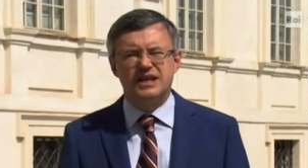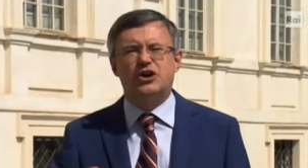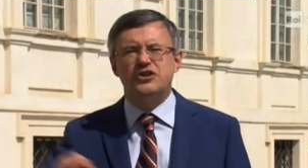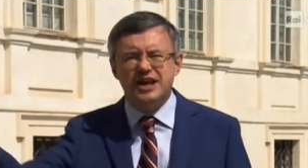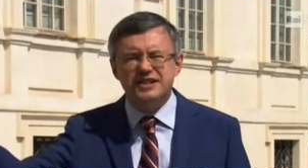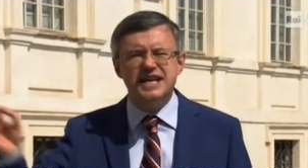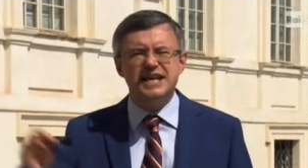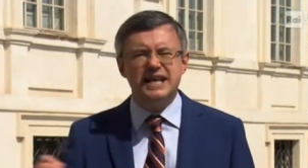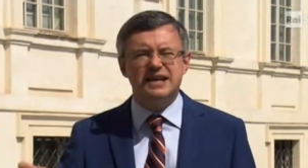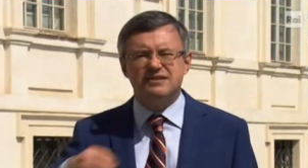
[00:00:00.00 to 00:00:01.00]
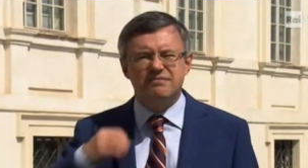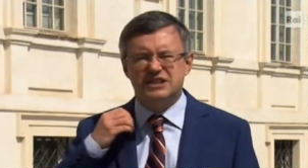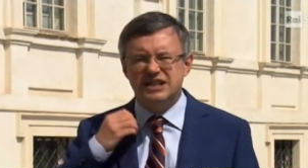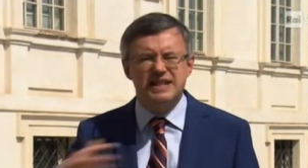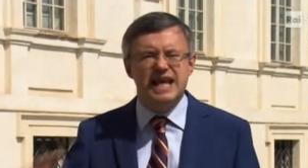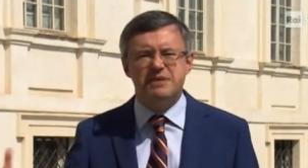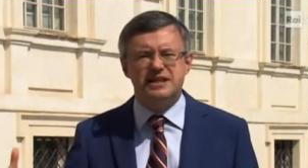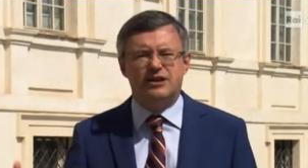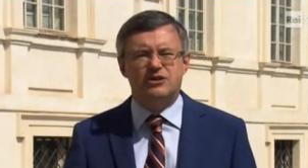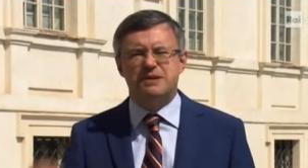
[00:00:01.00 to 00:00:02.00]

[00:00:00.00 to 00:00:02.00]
I contadini si indebitano,